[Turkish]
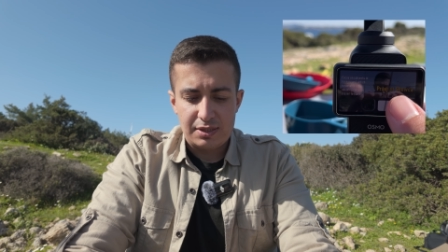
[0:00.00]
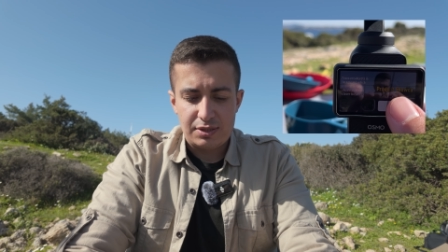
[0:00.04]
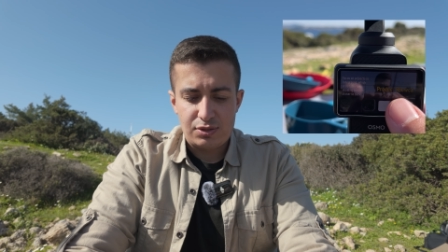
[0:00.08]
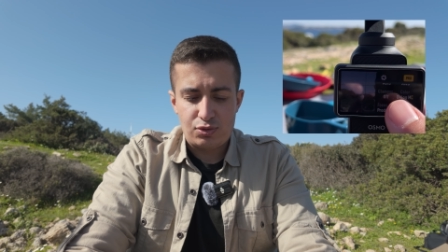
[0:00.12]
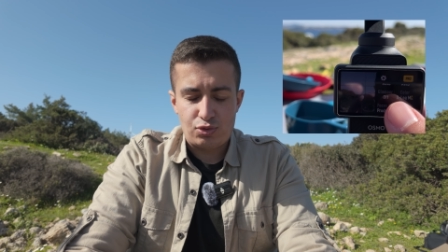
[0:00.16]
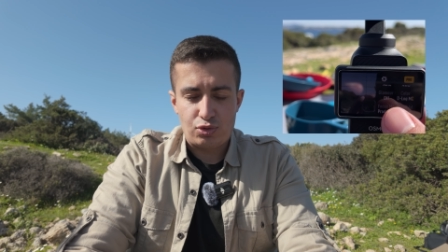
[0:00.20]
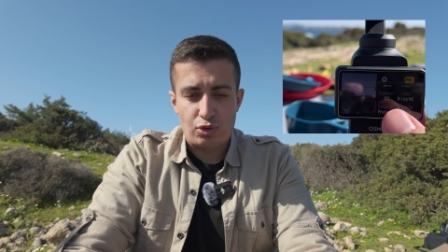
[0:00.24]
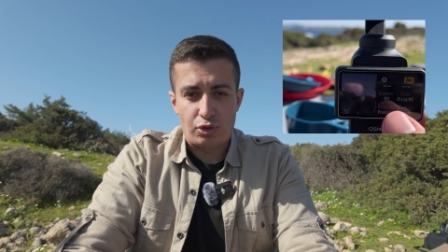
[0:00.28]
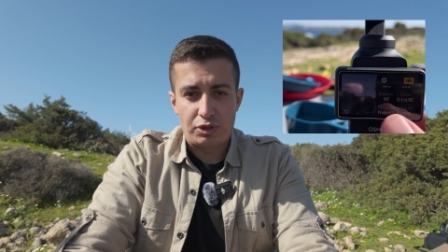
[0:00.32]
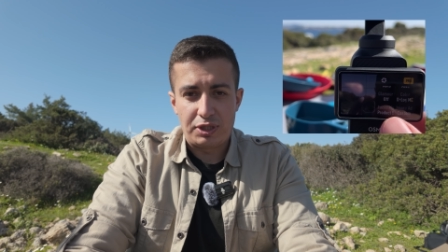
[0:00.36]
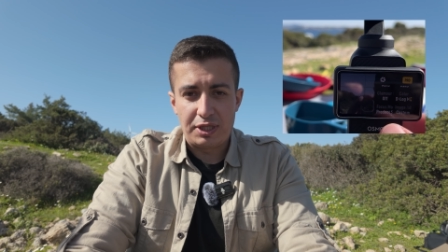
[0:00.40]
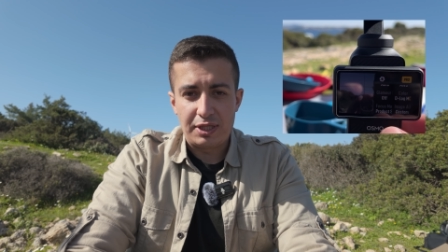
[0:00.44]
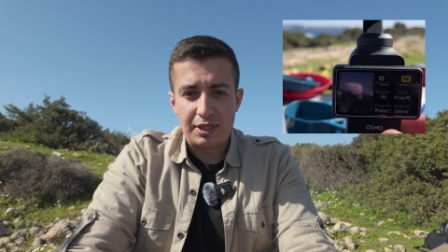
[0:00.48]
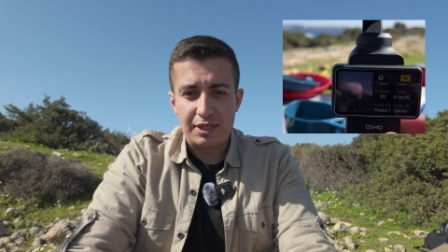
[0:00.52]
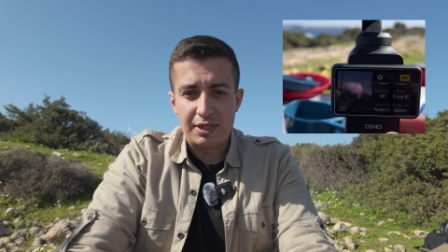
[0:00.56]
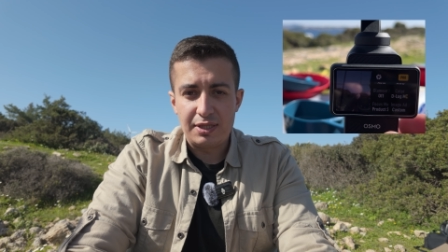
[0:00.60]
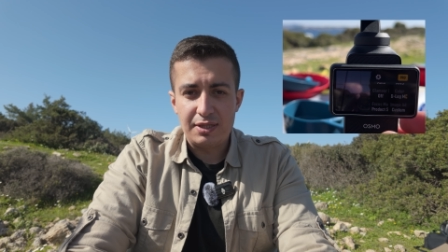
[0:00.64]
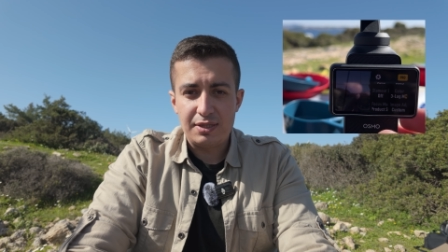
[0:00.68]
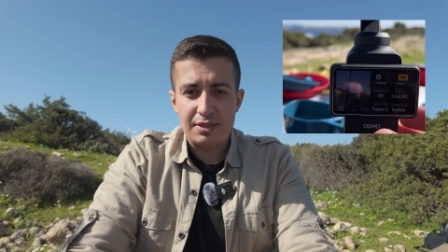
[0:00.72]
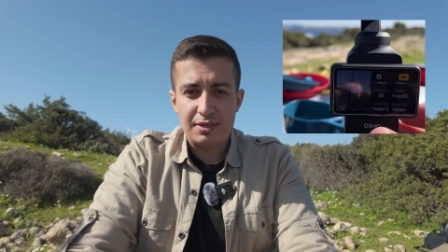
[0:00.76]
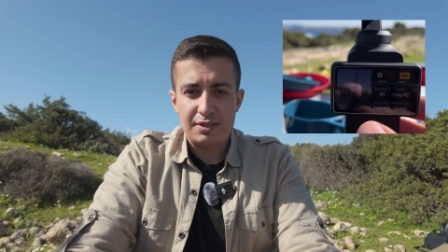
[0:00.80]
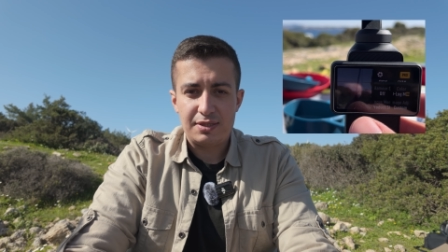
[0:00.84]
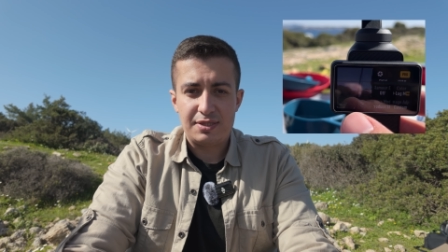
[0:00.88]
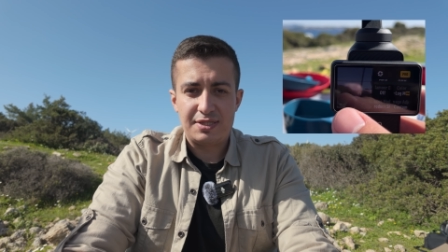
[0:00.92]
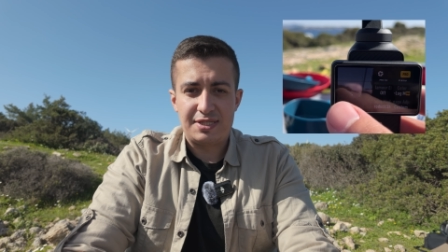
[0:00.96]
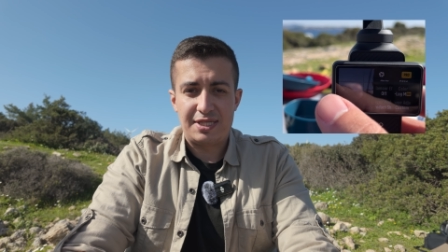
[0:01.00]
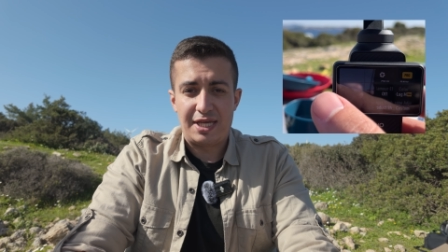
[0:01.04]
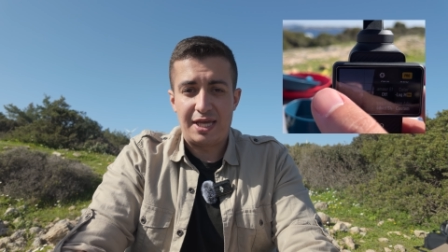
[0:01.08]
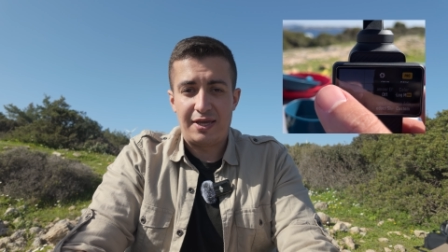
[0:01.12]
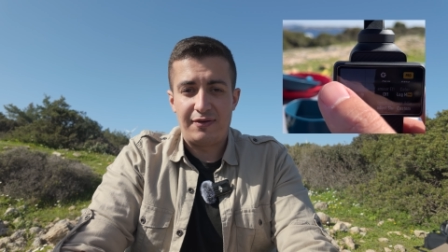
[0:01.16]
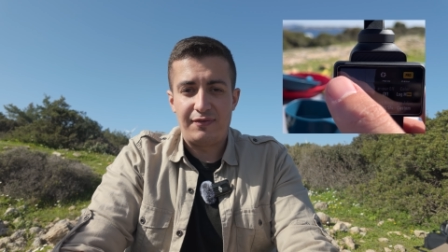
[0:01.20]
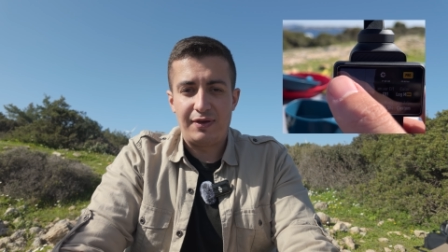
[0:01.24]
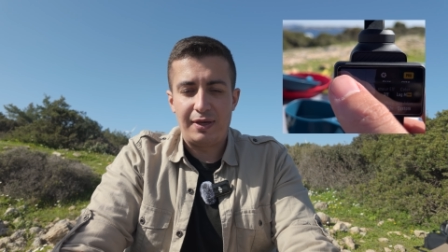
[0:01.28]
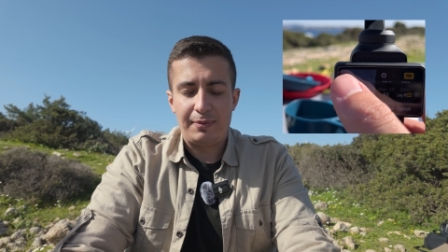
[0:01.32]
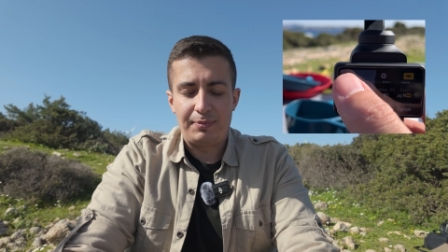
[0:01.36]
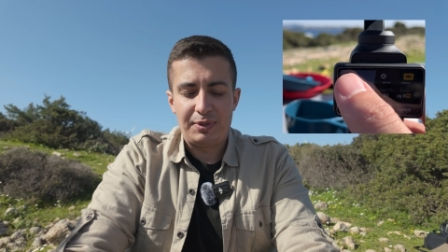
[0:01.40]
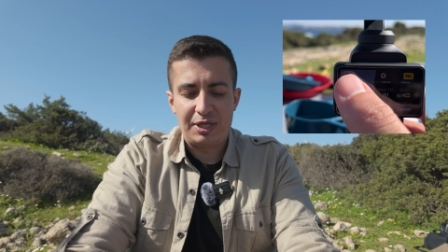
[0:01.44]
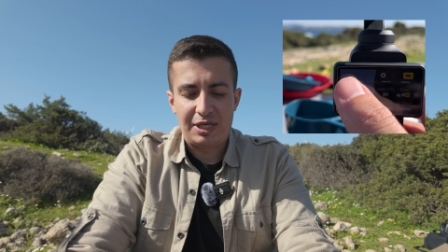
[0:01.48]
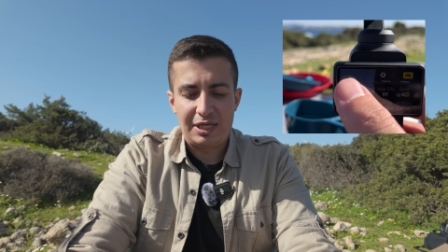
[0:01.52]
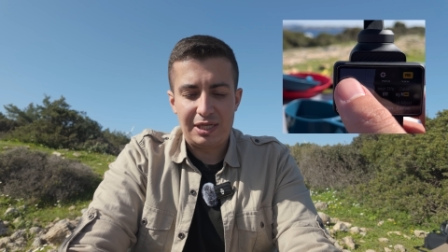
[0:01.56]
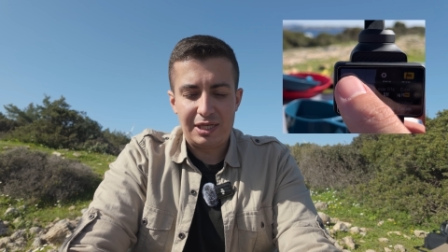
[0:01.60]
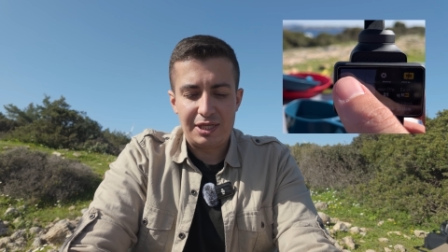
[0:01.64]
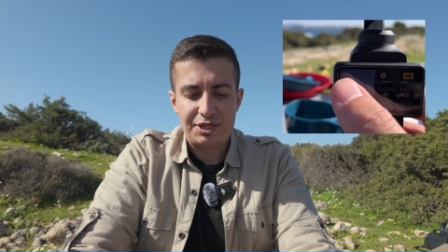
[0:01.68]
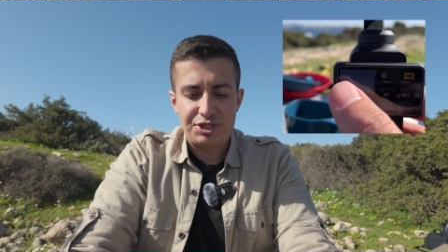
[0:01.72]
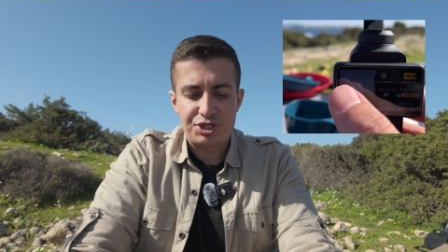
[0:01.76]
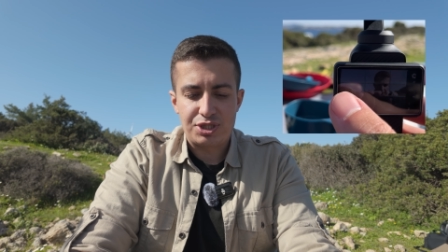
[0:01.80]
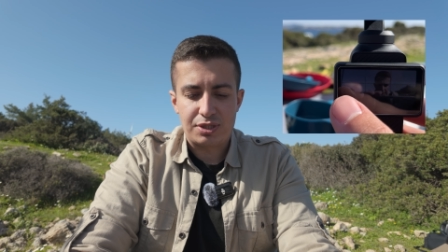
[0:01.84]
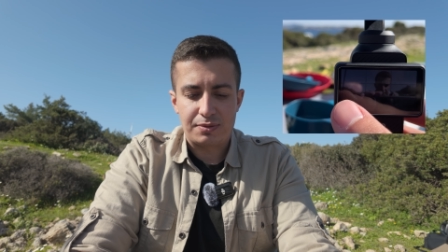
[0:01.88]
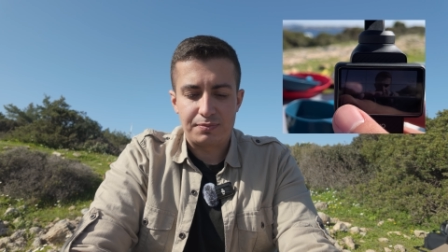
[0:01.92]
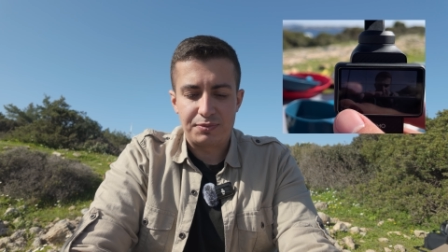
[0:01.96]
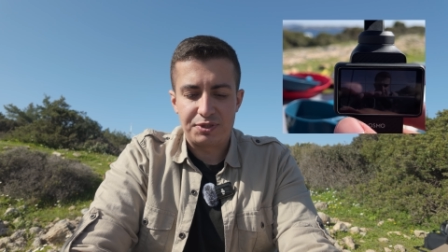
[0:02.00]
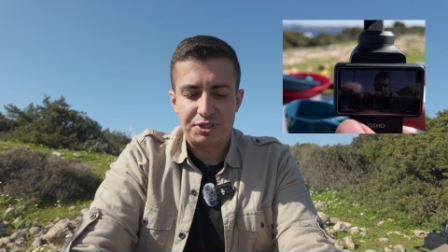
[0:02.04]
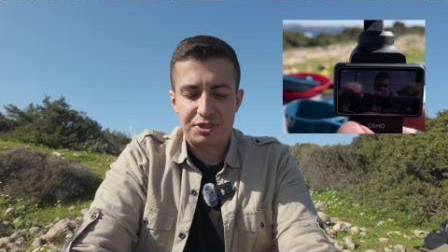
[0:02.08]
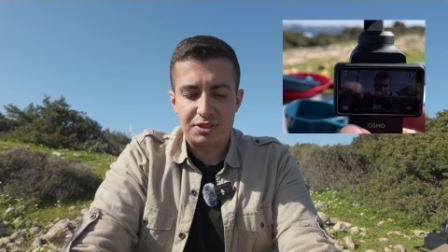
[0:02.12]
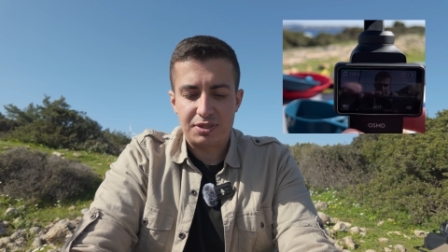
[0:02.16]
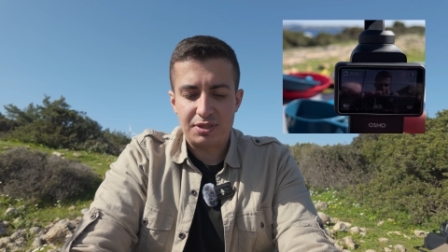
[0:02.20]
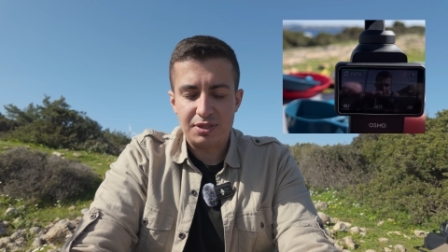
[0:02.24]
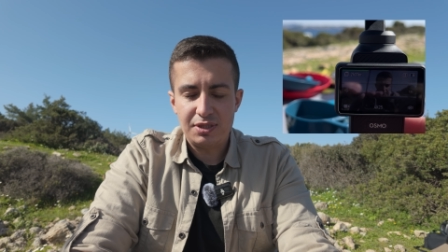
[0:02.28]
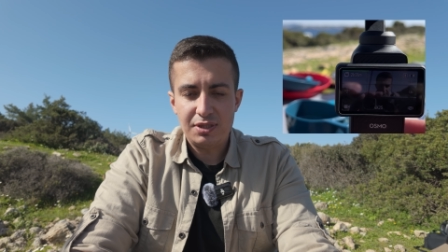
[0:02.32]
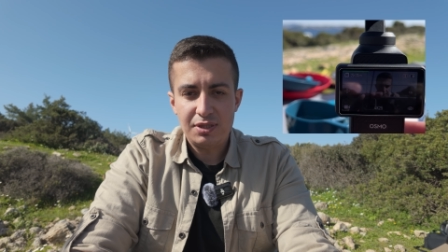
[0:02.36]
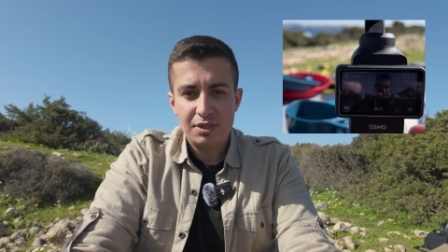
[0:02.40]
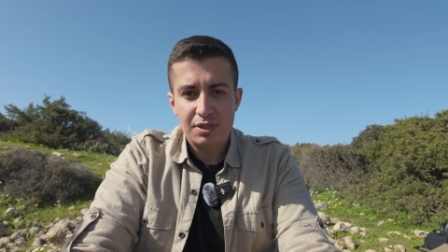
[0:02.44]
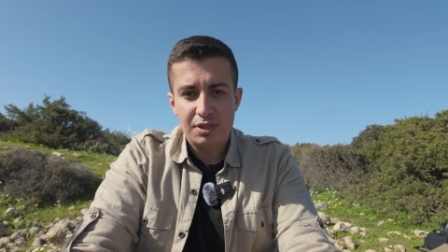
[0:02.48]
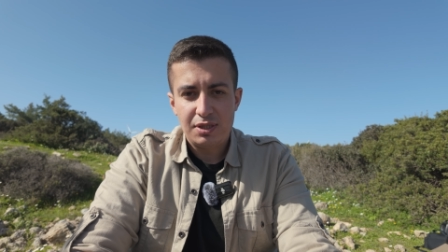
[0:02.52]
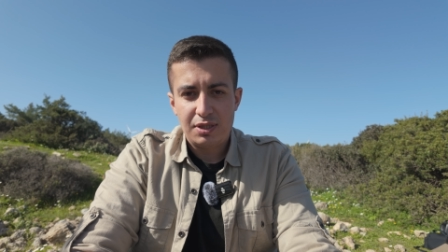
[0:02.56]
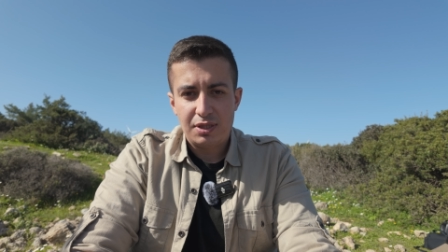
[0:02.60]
Sony'nin ZV1 ile çıkmıştı